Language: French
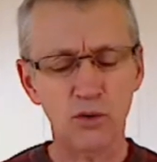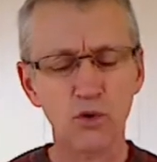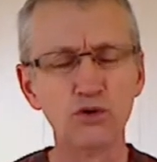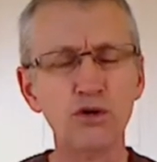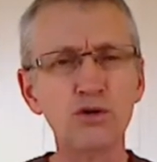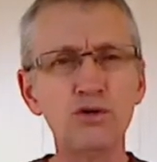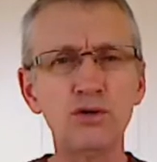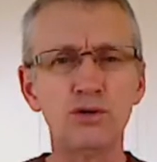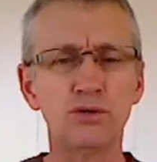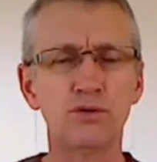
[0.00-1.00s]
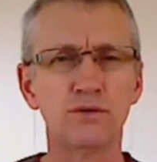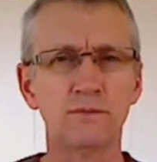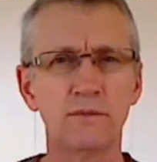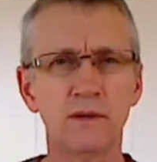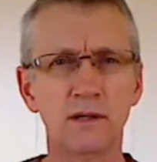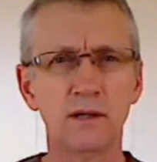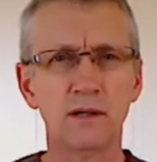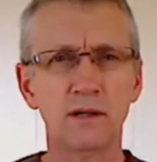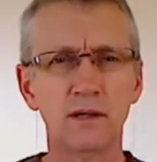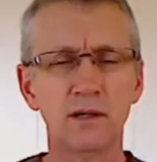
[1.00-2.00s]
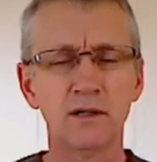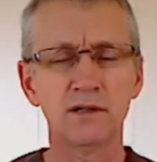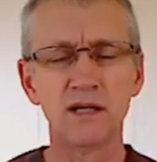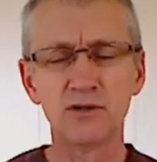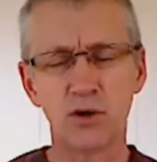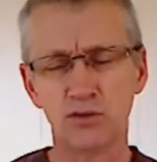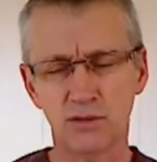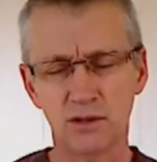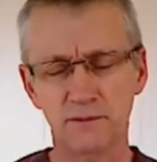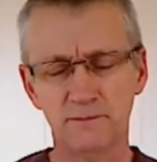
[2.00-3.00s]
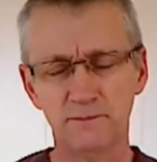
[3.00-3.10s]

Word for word: au-dessus des autres